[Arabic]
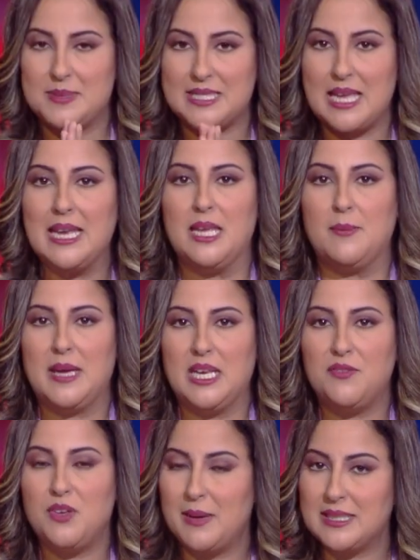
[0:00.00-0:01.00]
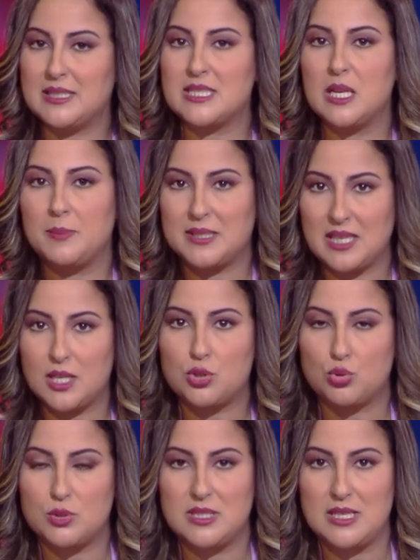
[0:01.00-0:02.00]
السليم يعني فيما يتصل
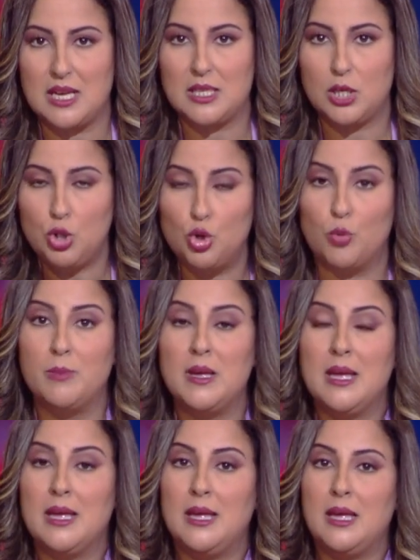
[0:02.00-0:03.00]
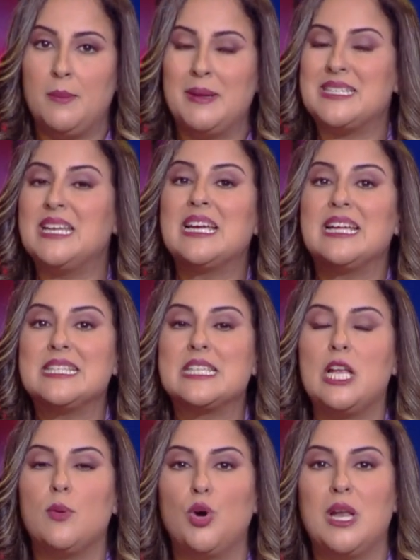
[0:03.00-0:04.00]
بالتخصص ديالك اليوم آه، مثلا
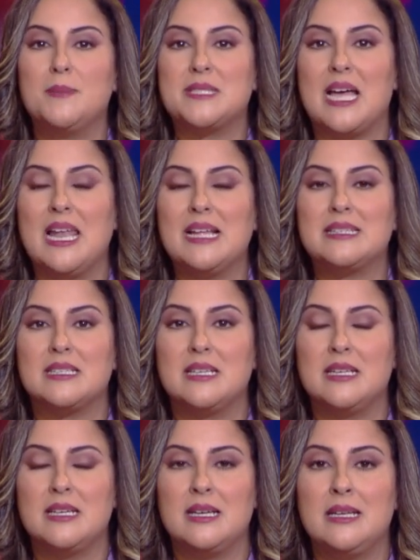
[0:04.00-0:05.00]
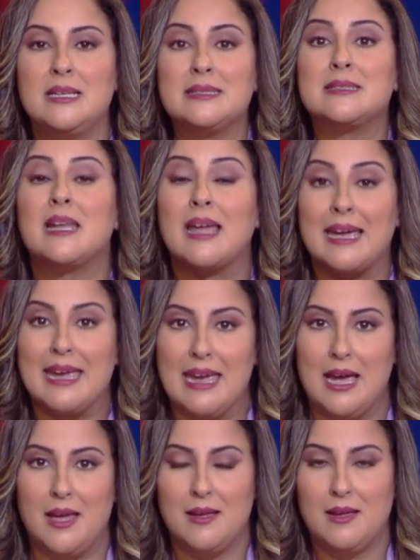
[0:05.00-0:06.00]
كنتكلموا على مساله آه،
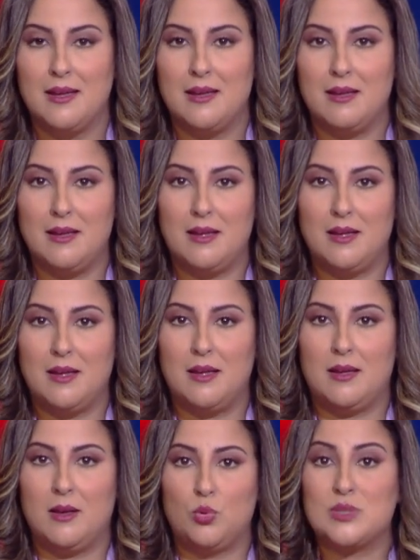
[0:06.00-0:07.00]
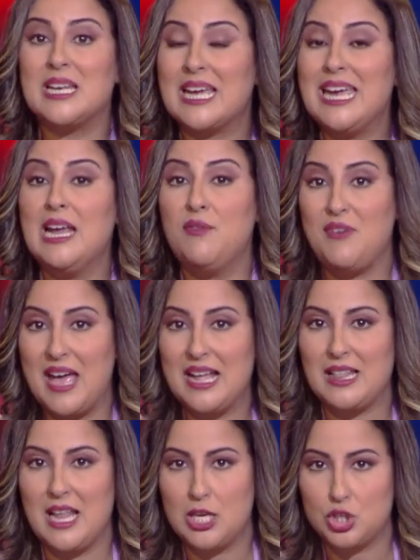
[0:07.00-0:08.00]
التلقيح آه، آه، وتلقيح
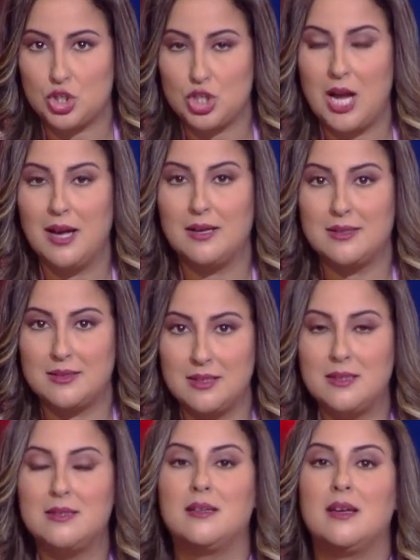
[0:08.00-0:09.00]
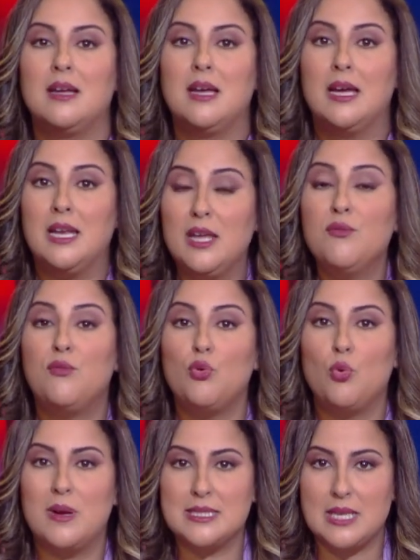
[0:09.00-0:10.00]
الفئات الهشه ضد
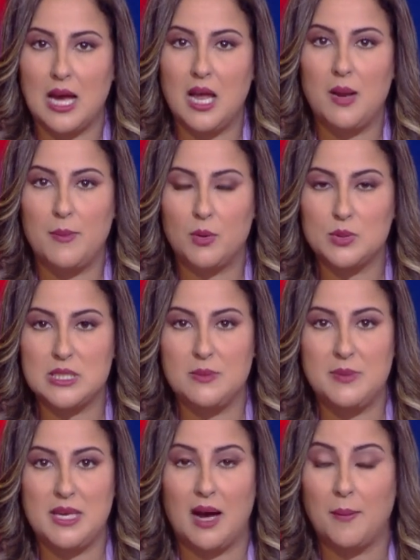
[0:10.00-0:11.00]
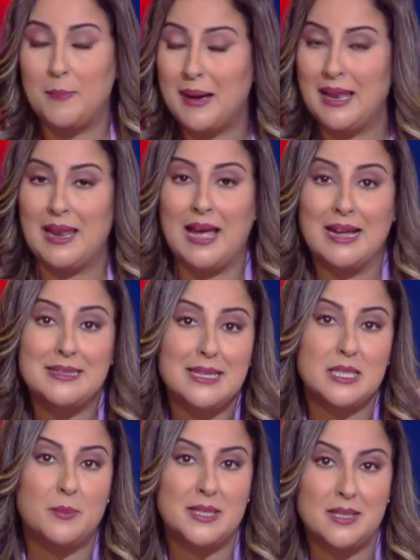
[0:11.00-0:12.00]
الانفلونزا الموسميه
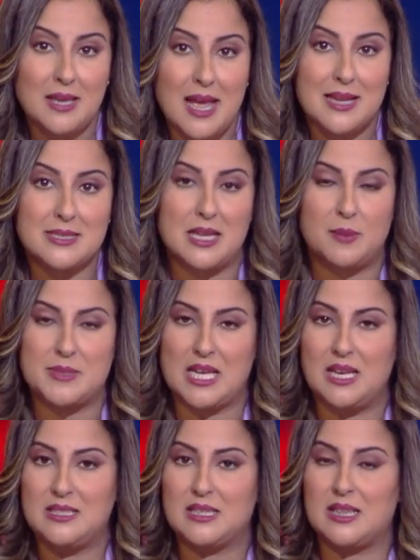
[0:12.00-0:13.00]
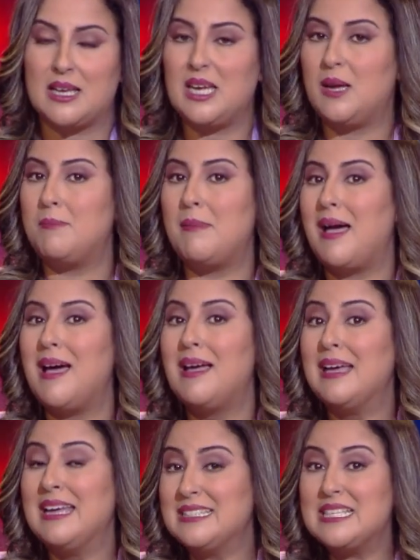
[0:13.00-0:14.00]
العديد من الناس هذه المساله ديال التلقيح ما
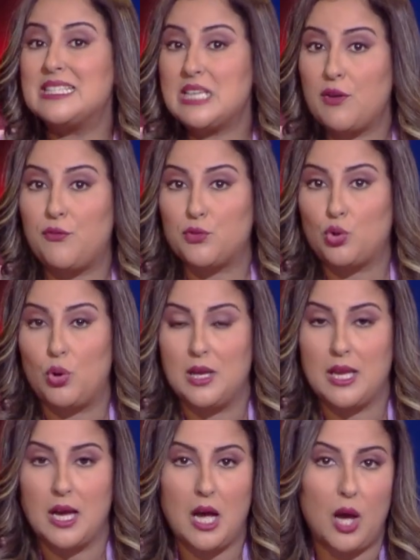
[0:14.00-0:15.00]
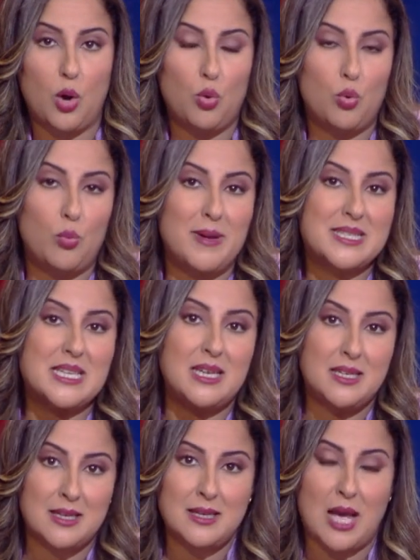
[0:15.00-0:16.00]
تيتحفظوا عليها وما
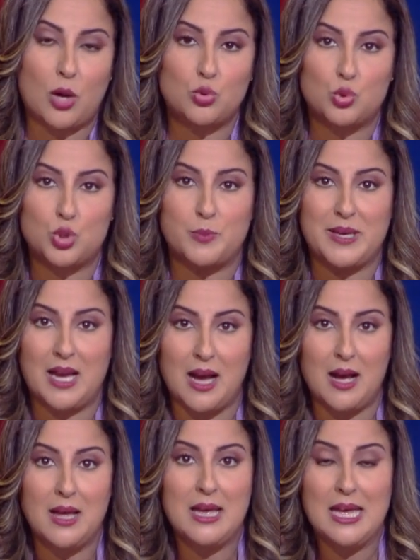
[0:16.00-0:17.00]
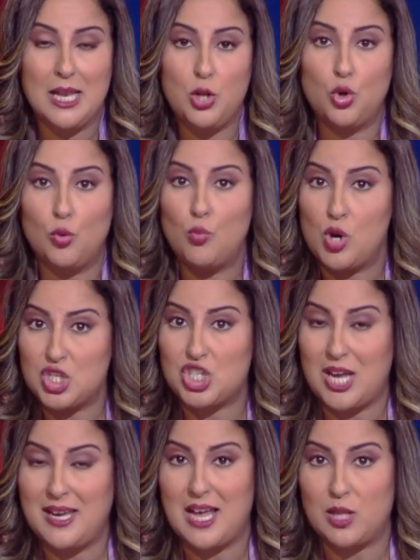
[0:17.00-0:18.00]
تياخذوش بها اليوم واش
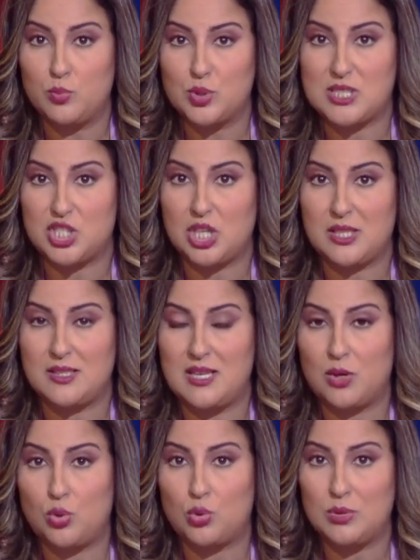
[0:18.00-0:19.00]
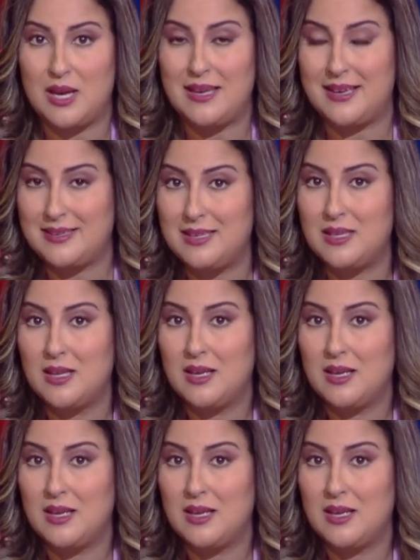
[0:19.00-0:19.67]
كاين هذا المستجد ديال كورونا يعني